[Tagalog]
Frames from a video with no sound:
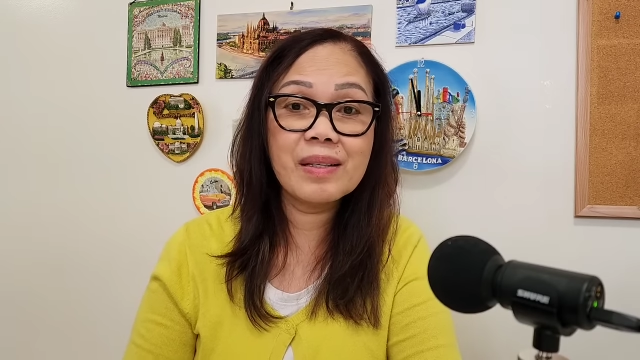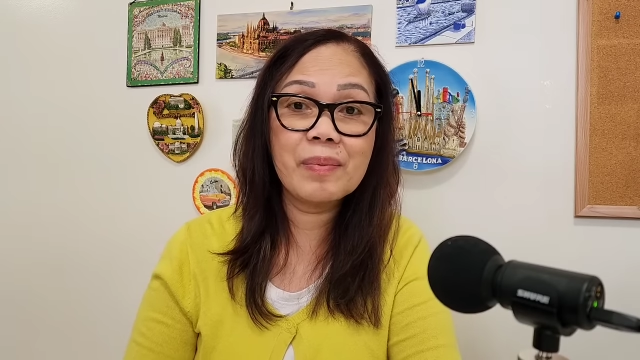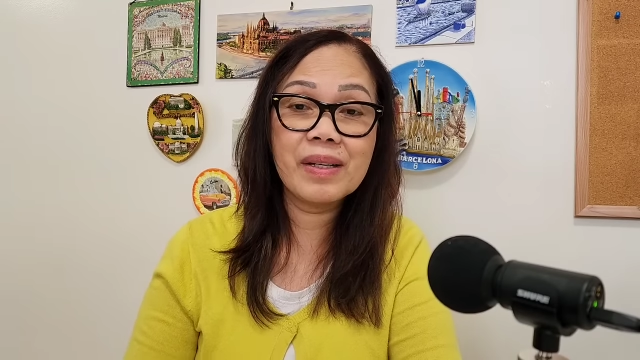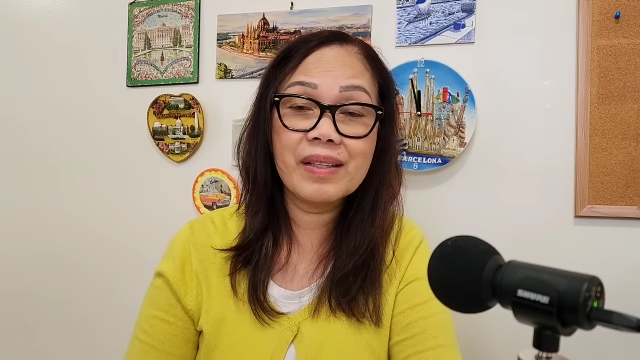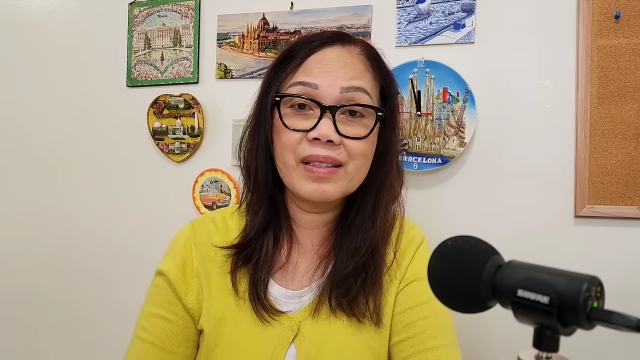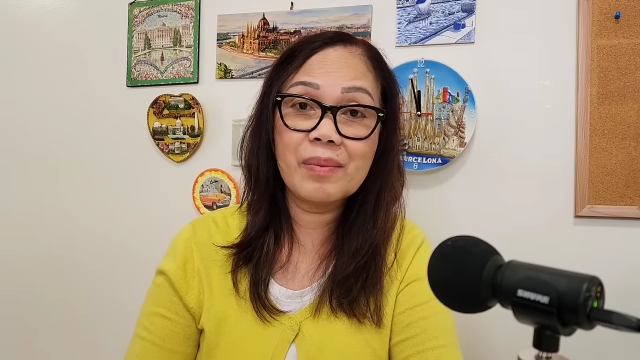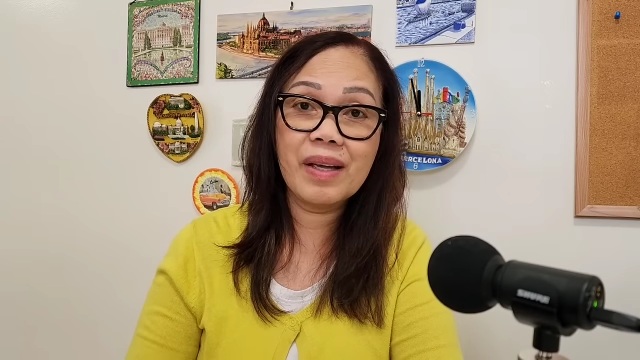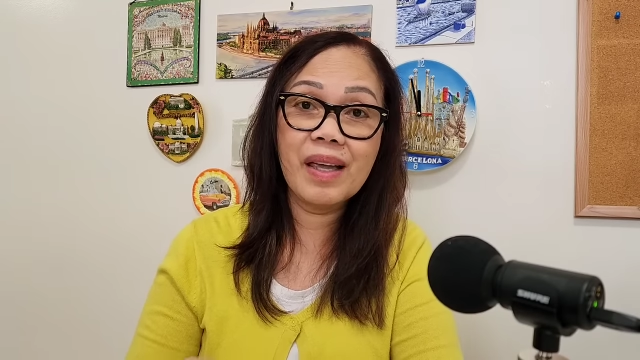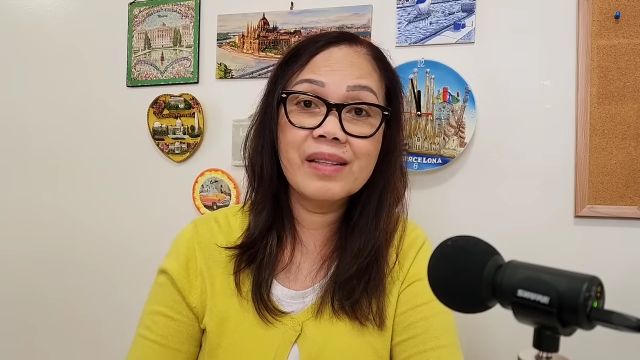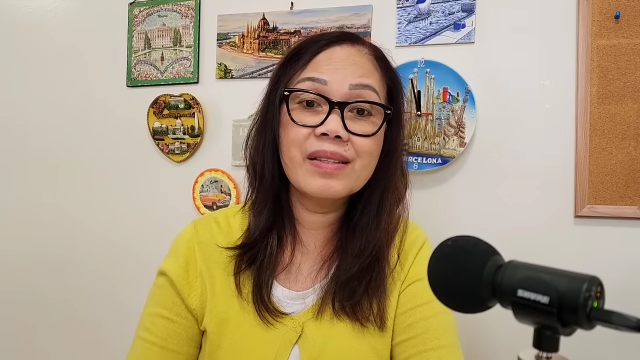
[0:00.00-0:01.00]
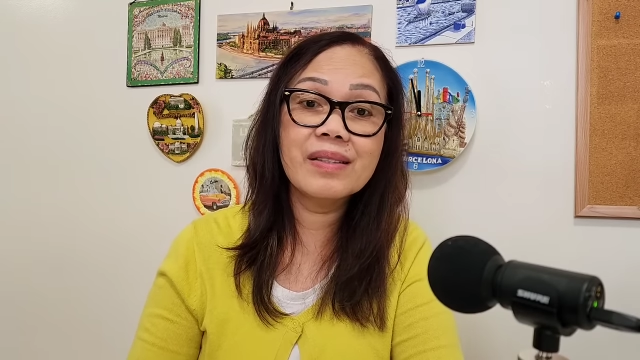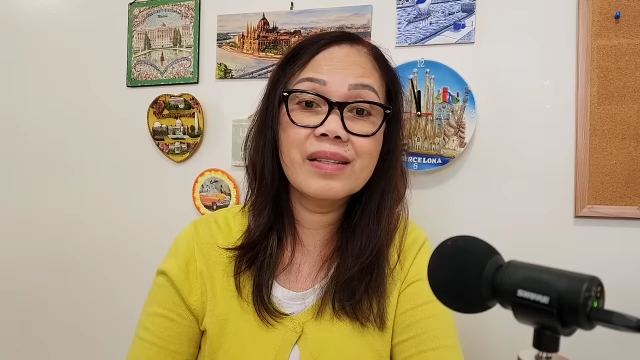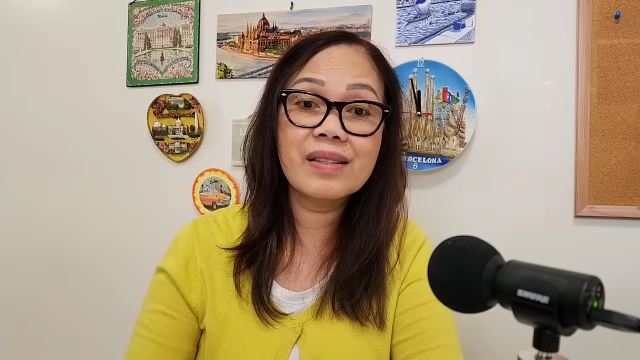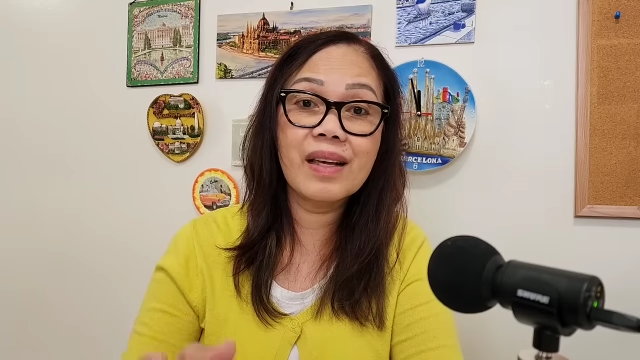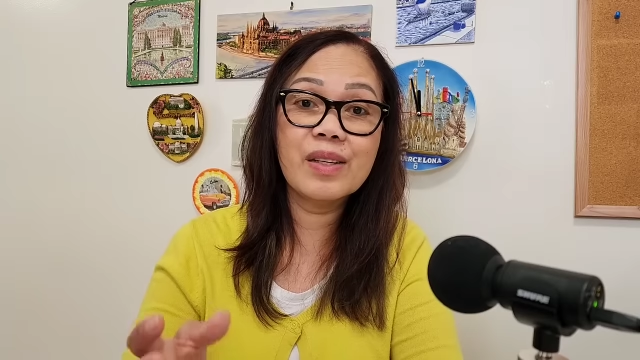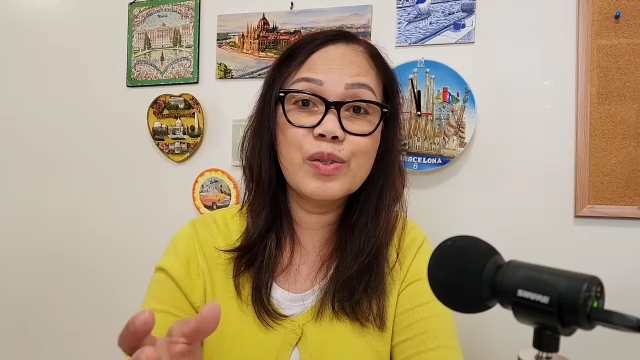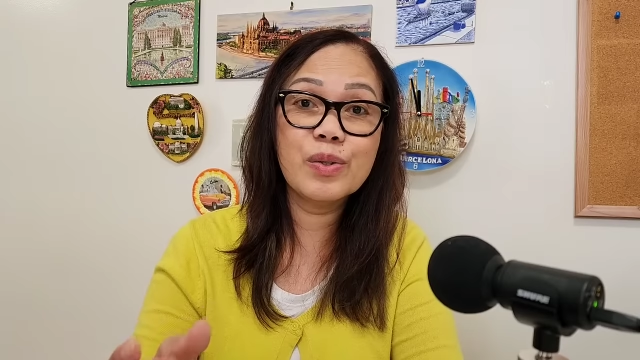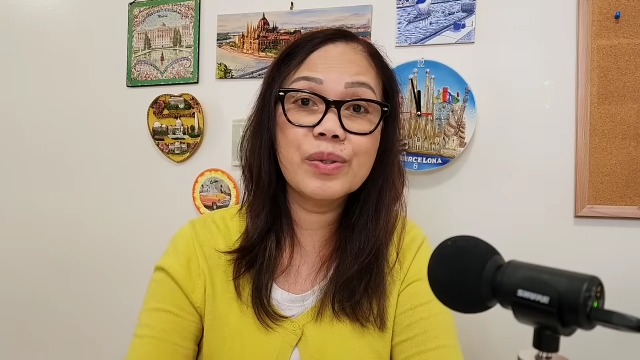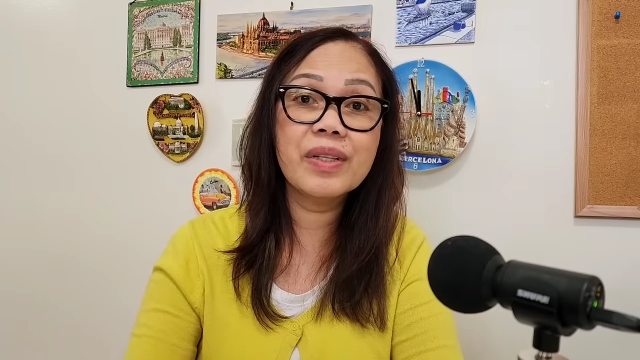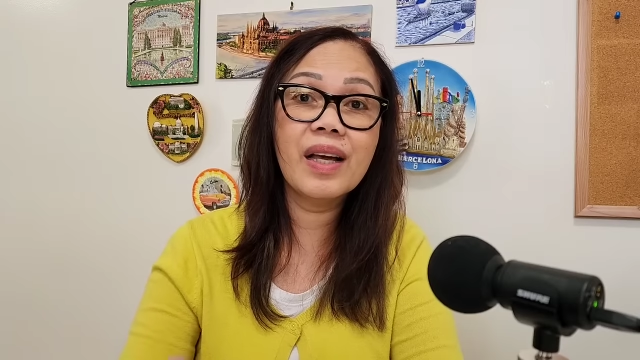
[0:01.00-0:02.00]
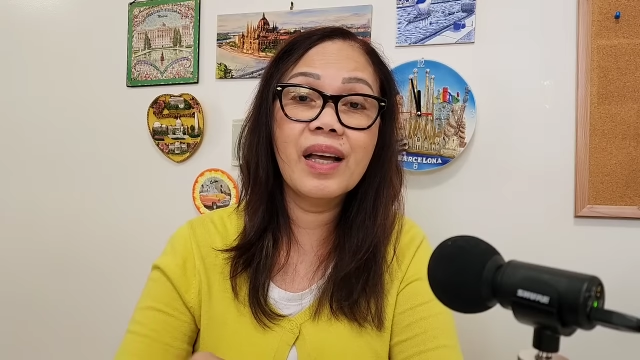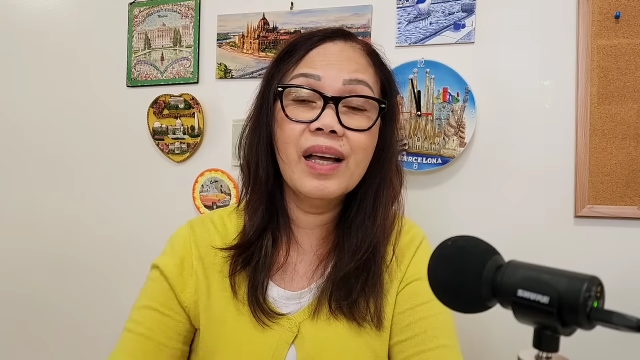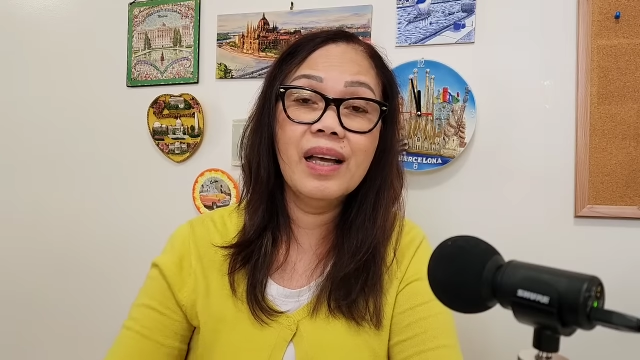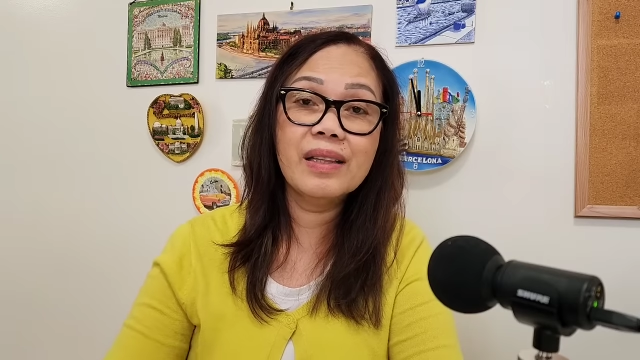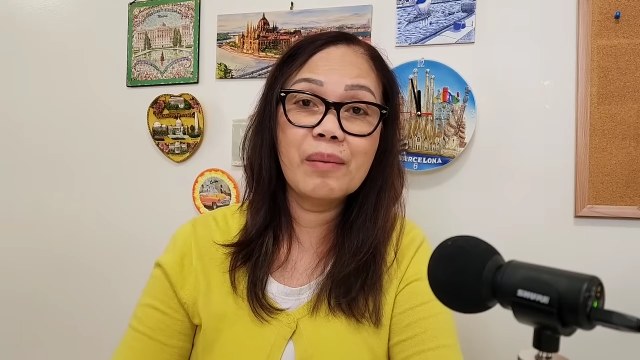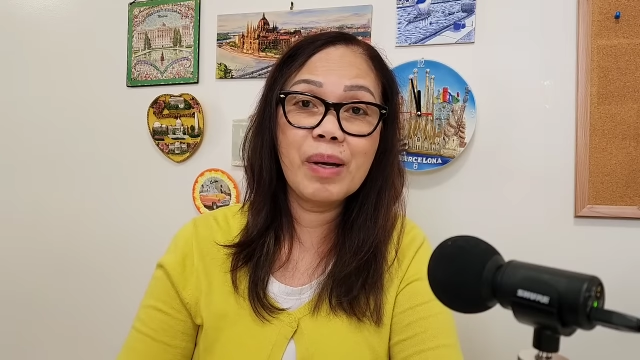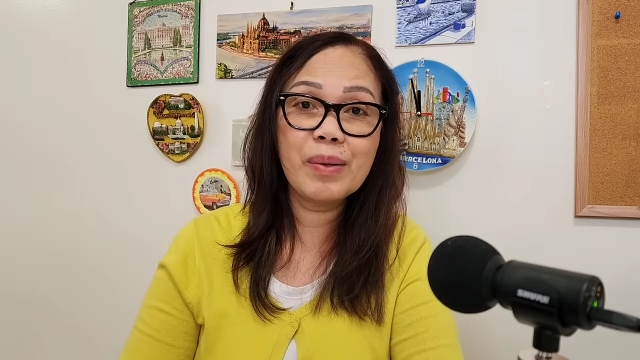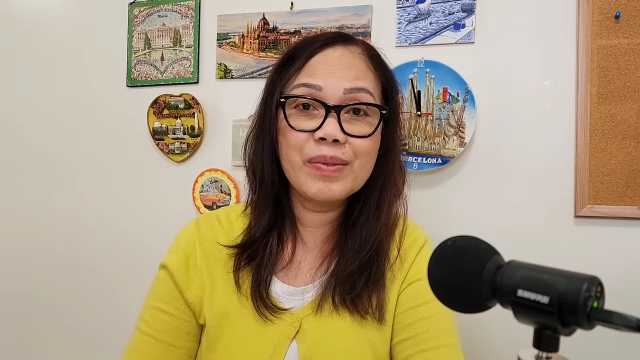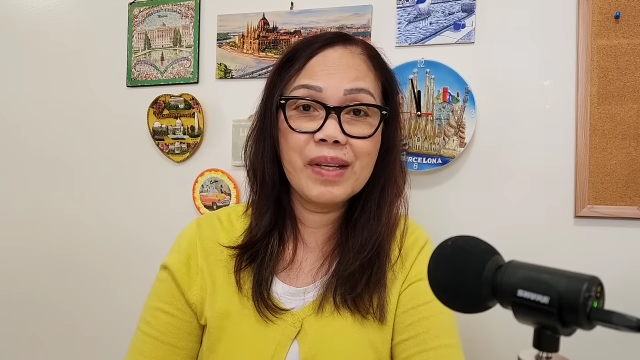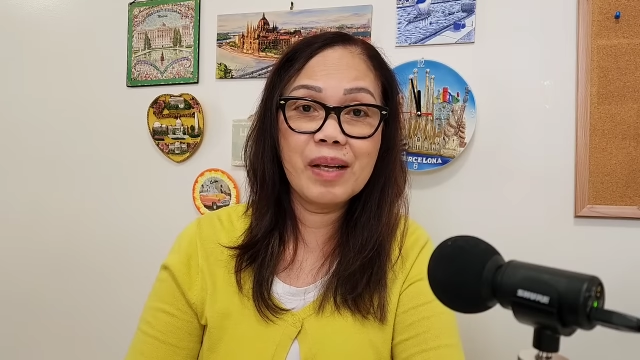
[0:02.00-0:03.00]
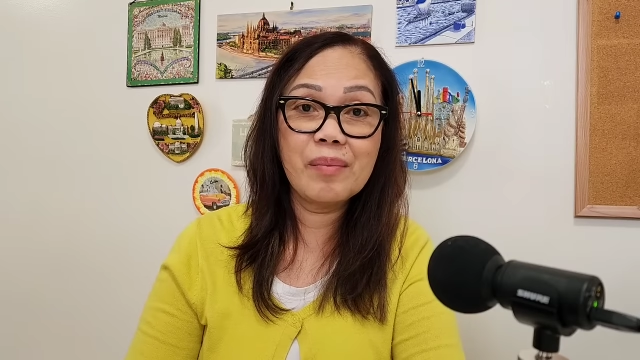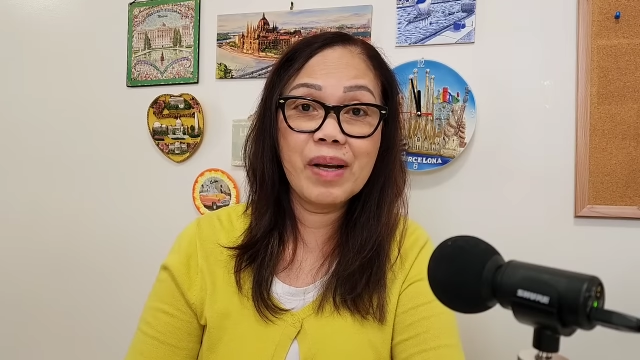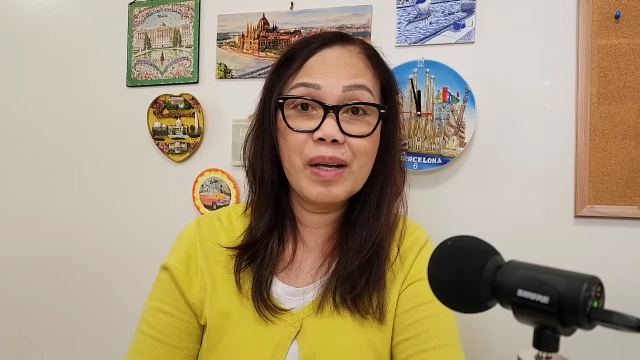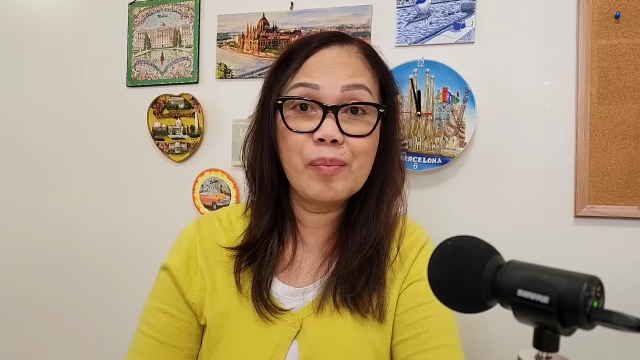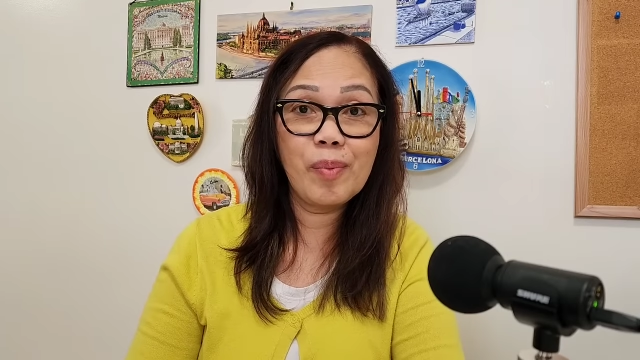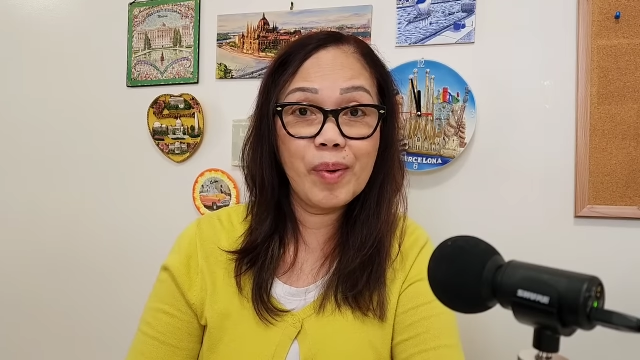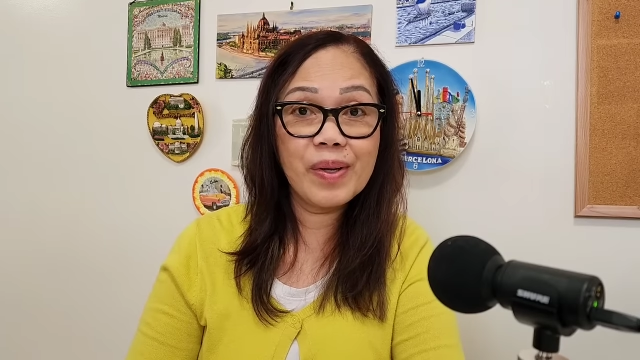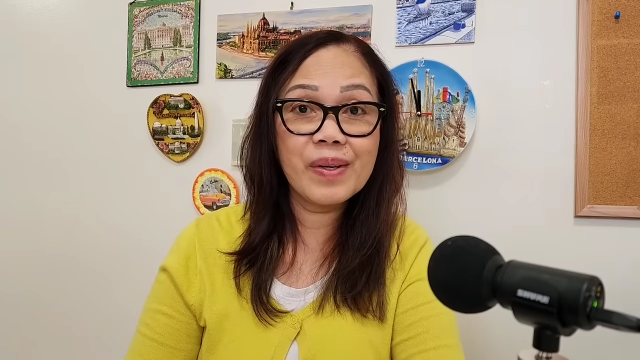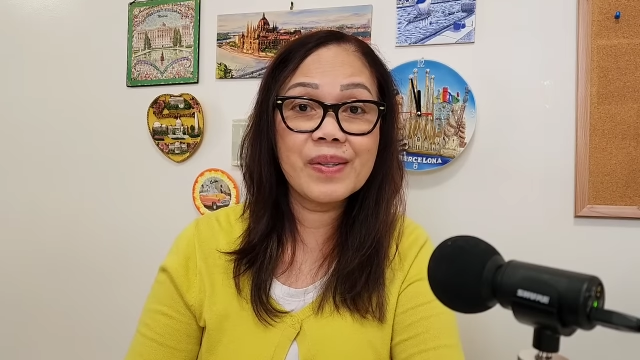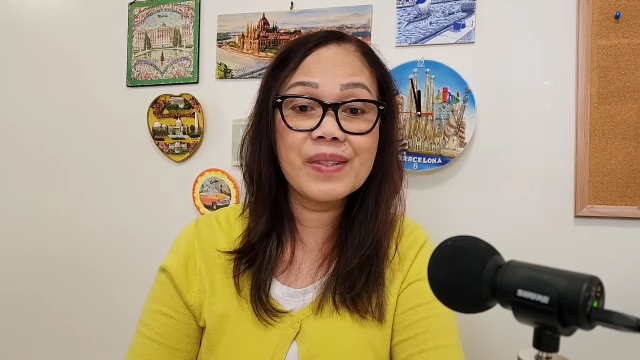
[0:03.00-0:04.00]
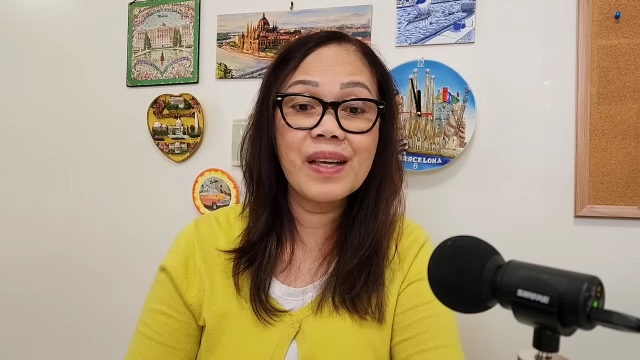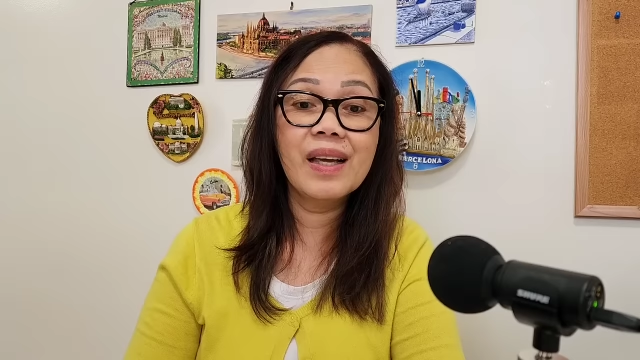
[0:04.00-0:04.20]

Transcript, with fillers: sapagkat sa mga agencies ay sure na na meron silang mga employers